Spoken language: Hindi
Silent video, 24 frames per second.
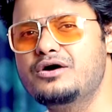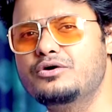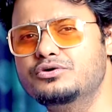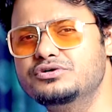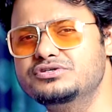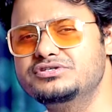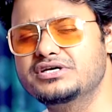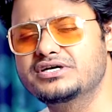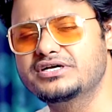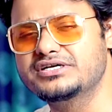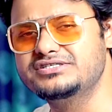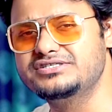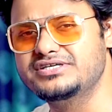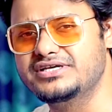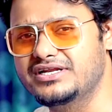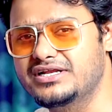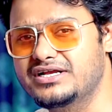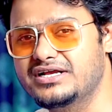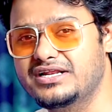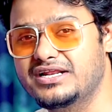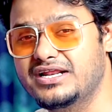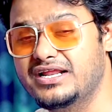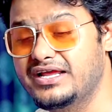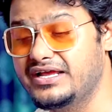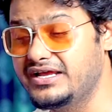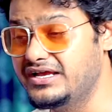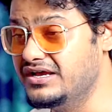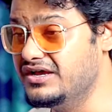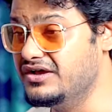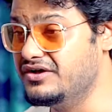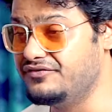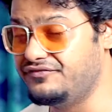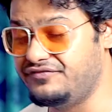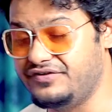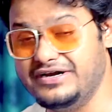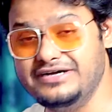हो सके शेयर करना
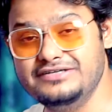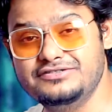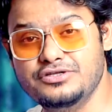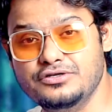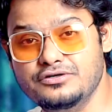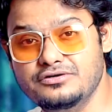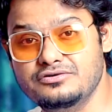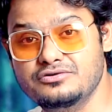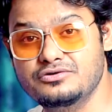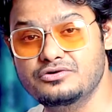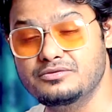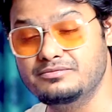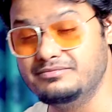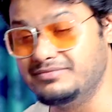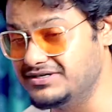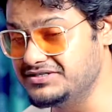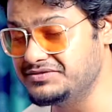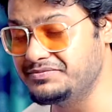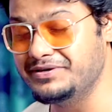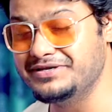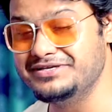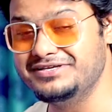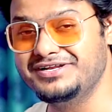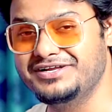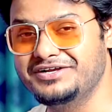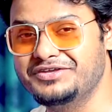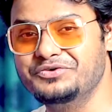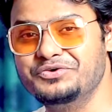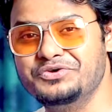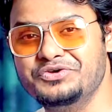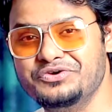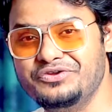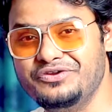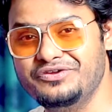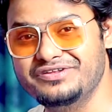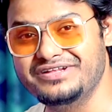है फ्रेंड्स लोगों को मत भेजना
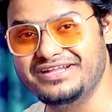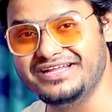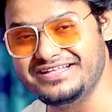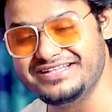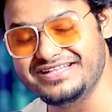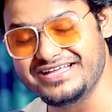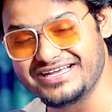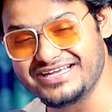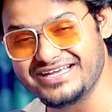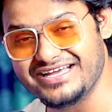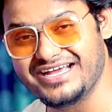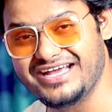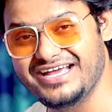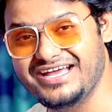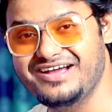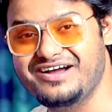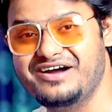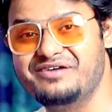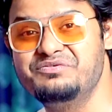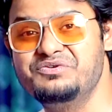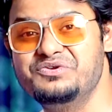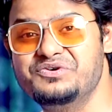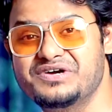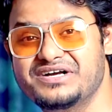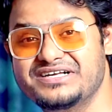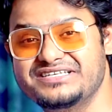क्योंकि वो लोग नहीं देखेंगे आप लोगों का